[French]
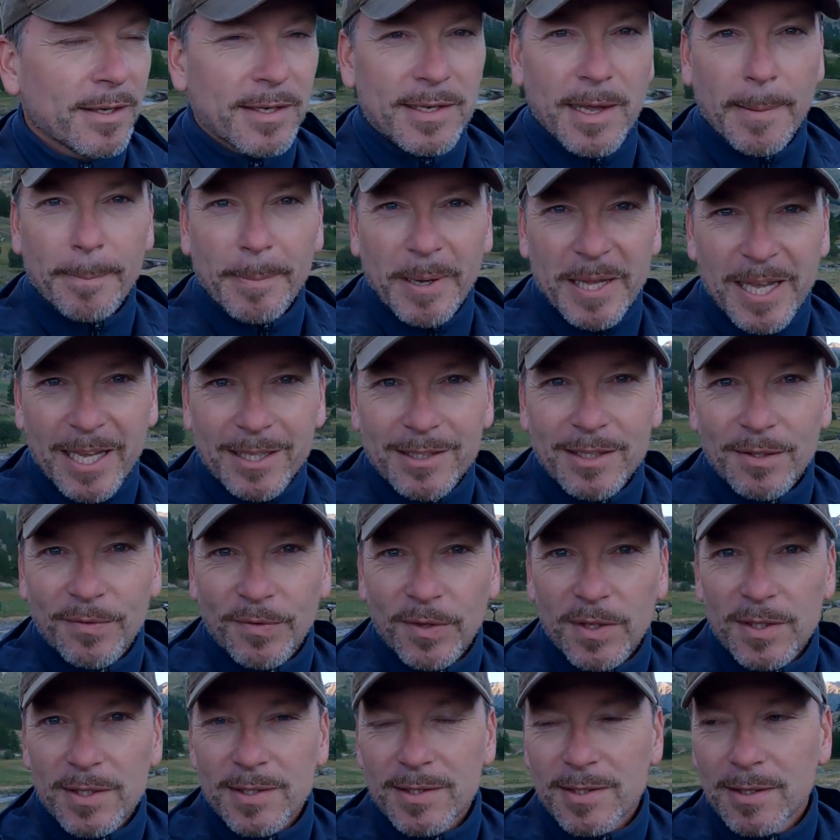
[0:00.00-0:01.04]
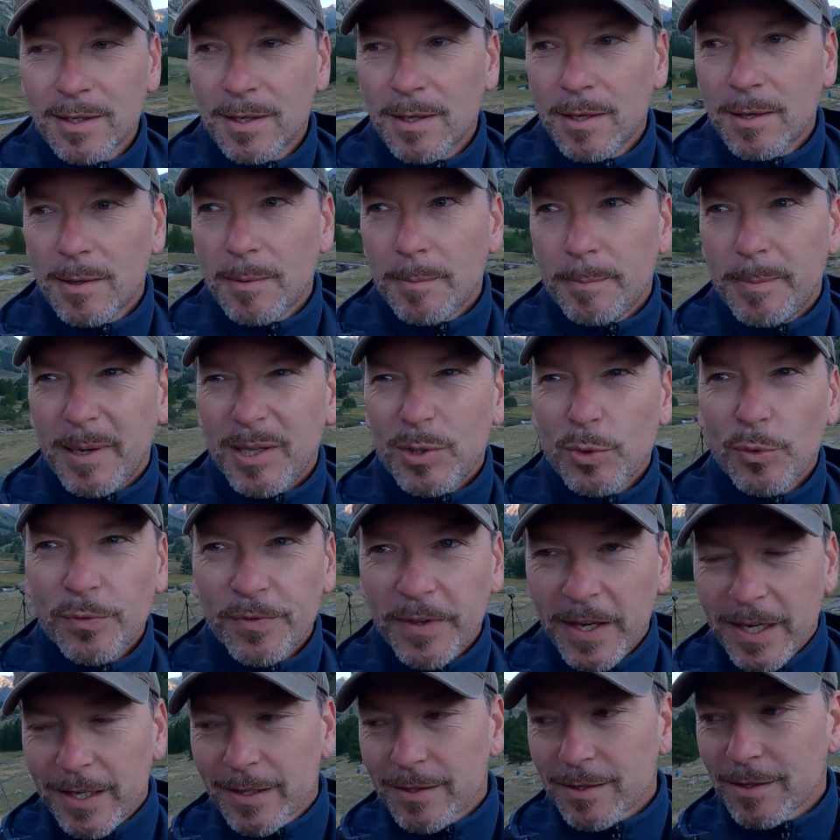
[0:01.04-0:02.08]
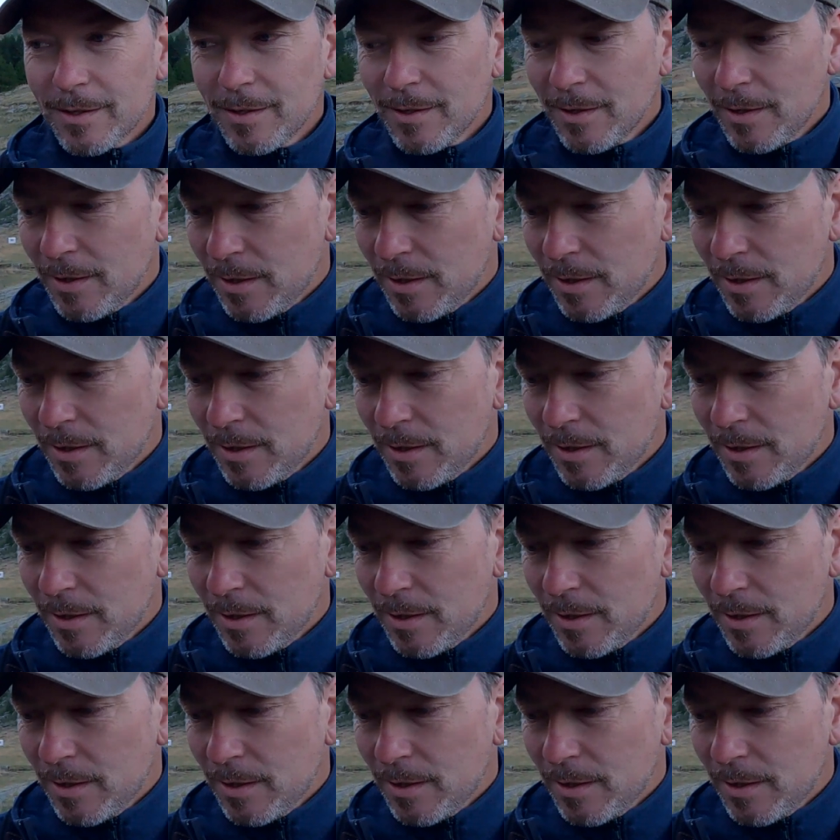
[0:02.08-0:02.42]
il n'y a pas d'artifice, pas de filtre.